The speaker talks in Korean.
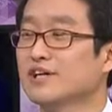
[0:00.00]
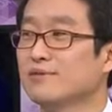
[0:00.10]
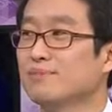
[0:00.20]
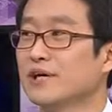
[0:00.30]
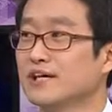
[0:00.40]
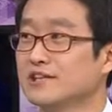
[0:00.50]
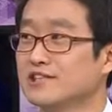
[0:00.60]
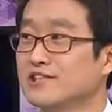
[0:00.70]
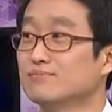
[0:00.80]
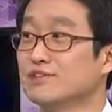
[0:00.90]
캠페인이
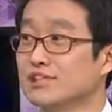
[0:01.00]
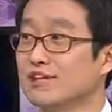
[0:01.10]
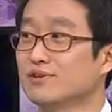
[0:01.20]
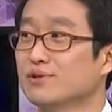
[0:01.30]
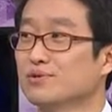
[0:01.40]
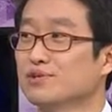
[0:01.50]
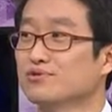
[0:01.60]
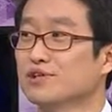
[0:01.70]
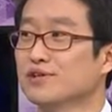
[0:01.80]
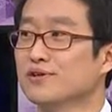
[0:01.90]
지금 진행되고
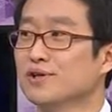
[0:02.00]
있고요.